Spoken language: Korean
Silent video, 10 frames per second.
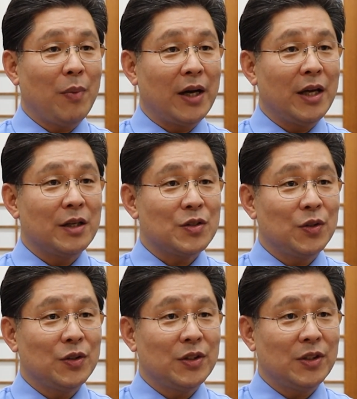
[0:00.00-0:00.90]

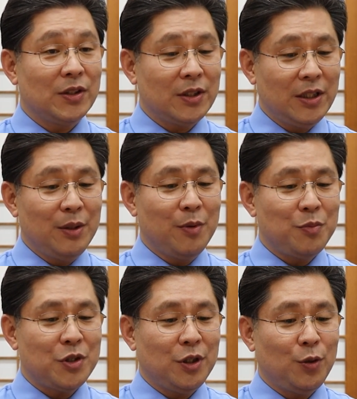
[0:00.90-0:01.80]
방향성들을
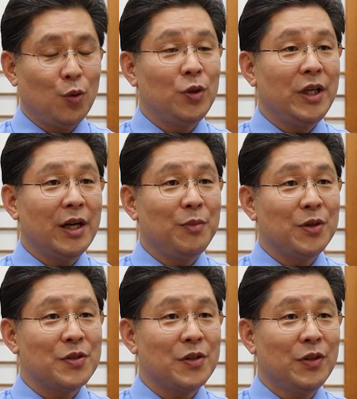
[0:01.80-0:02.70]
끊임없이
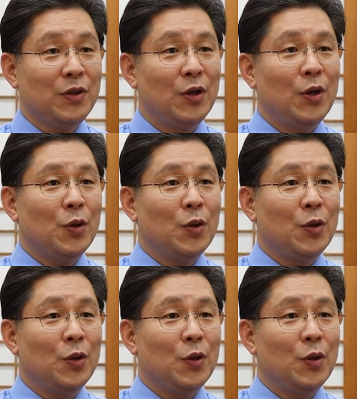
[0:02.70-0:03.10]
논의하면서